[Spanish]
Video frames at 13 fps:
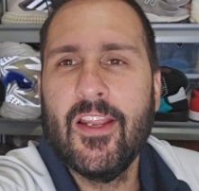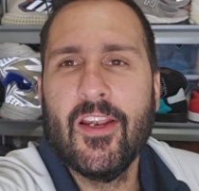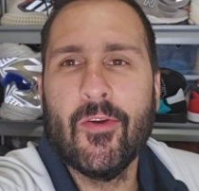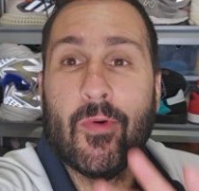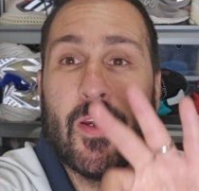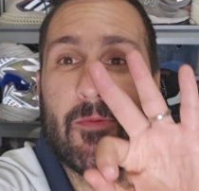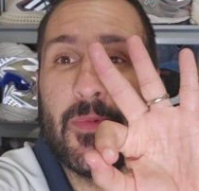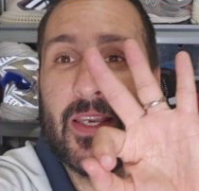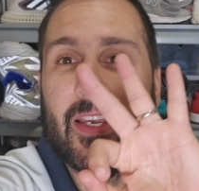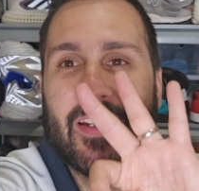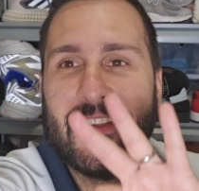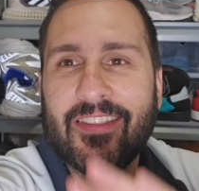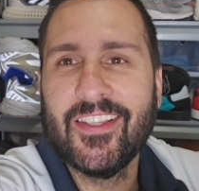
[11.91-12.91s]
Le voy a
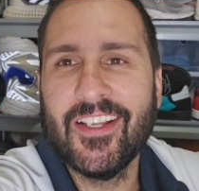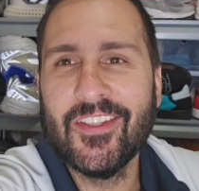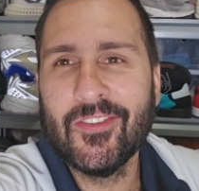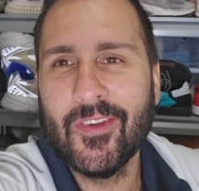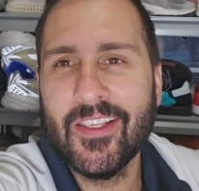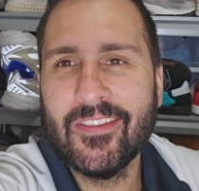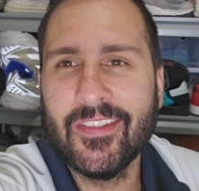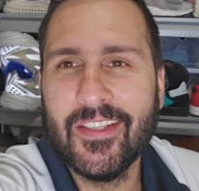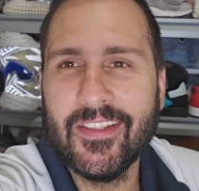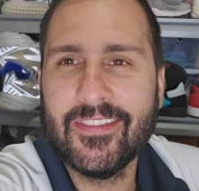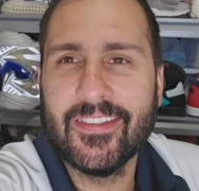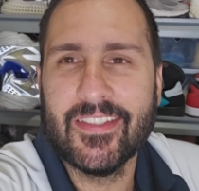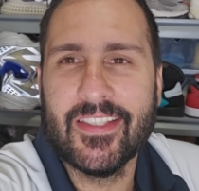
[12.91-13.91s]
picar tres
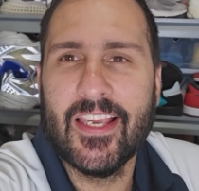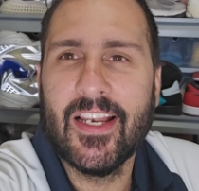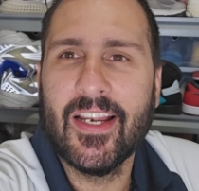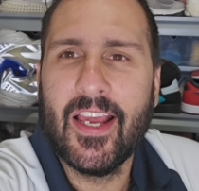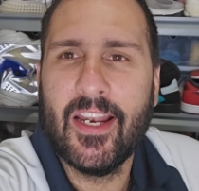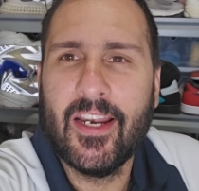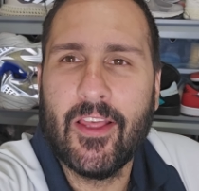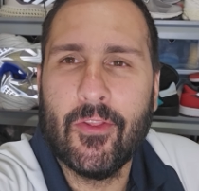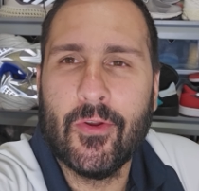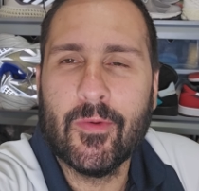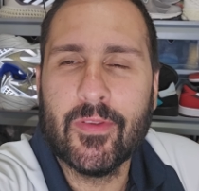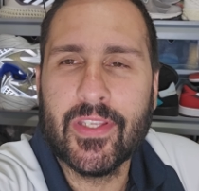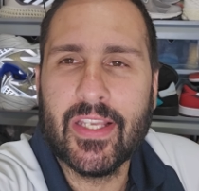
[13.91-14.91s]
veces y el
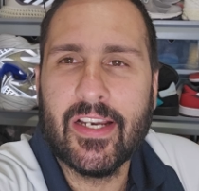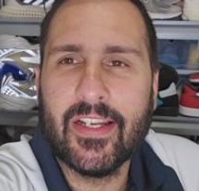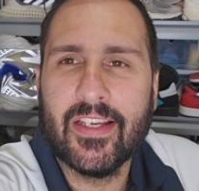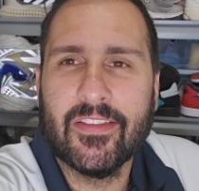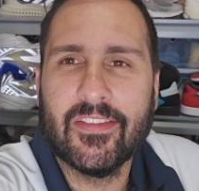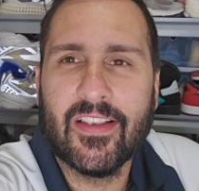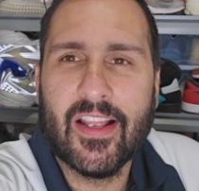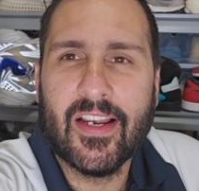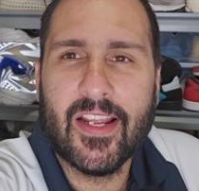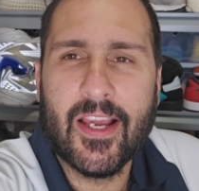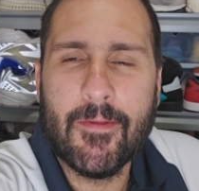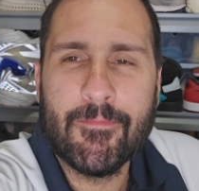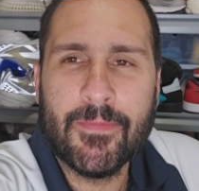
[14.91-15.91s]
ganador verá el que
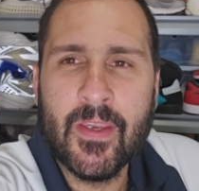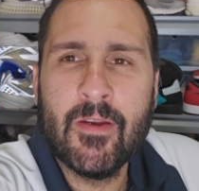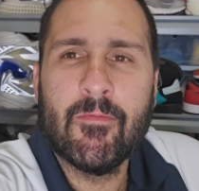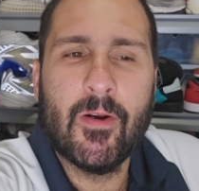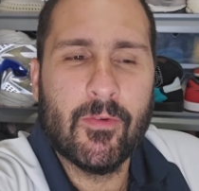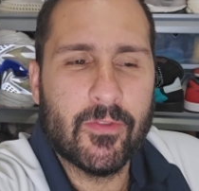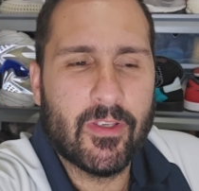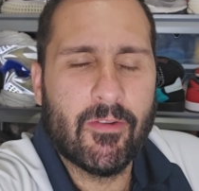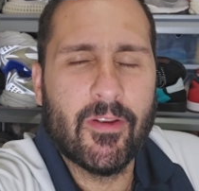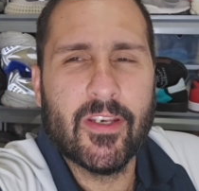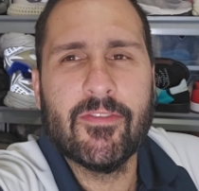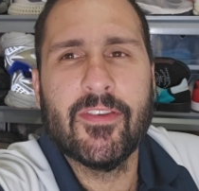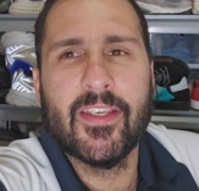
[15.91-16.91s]
salga. Vamos a
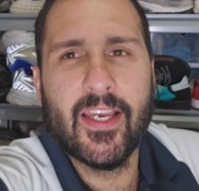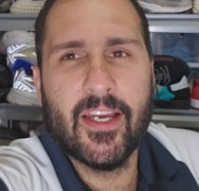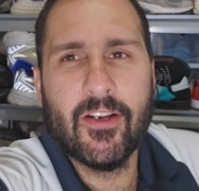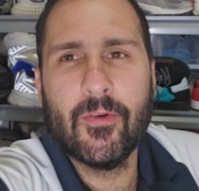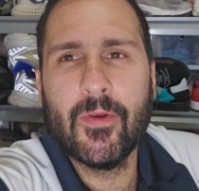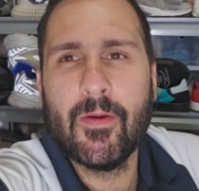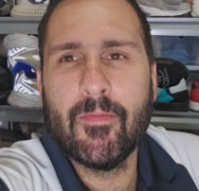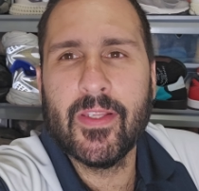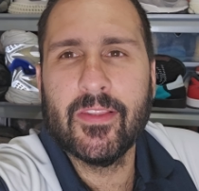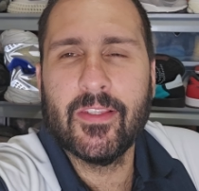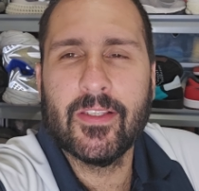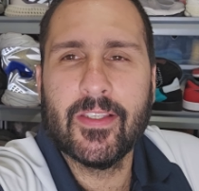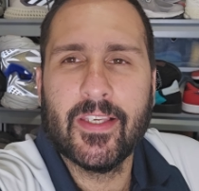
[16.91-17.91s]
verificar,
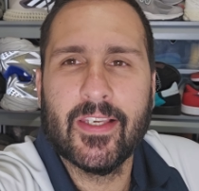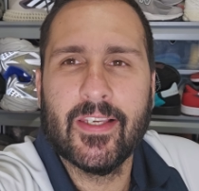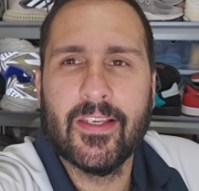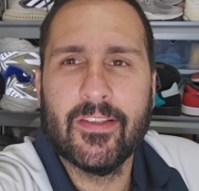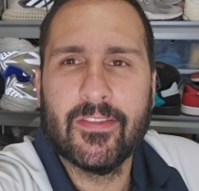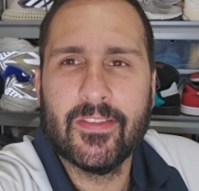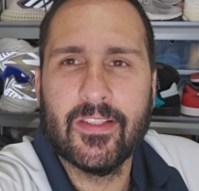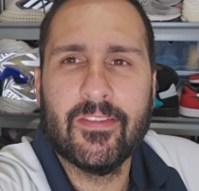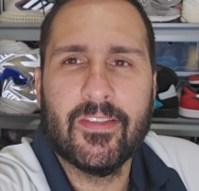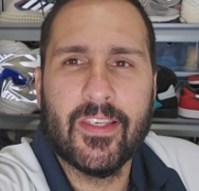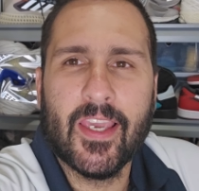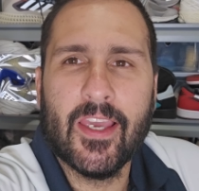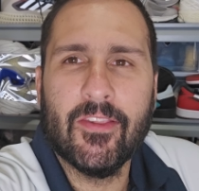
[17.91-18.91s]
obviamente, que esté
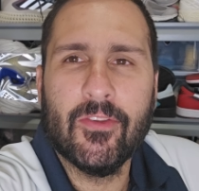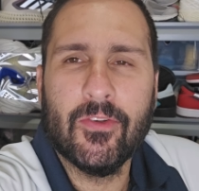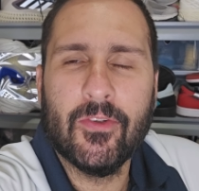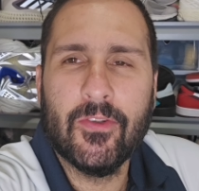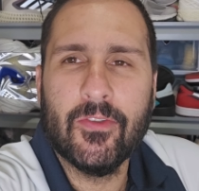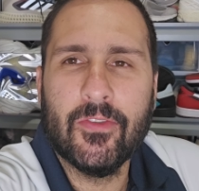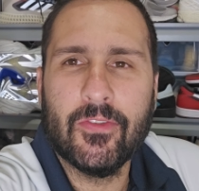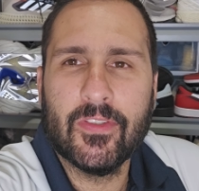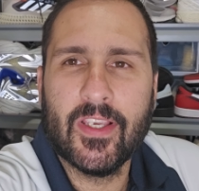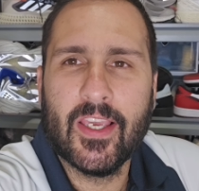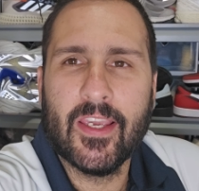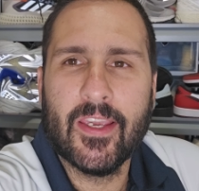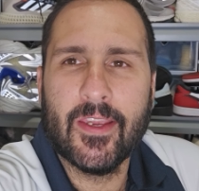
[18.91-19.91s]
siguiéndonos,
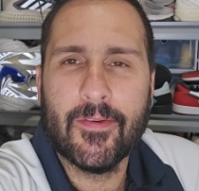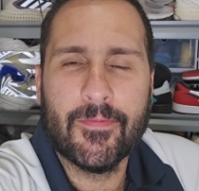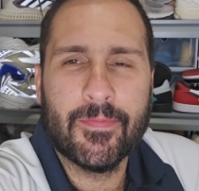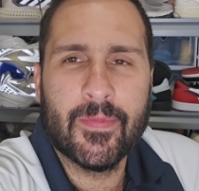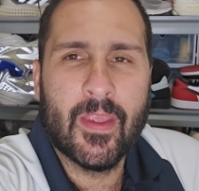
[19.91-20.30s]
que,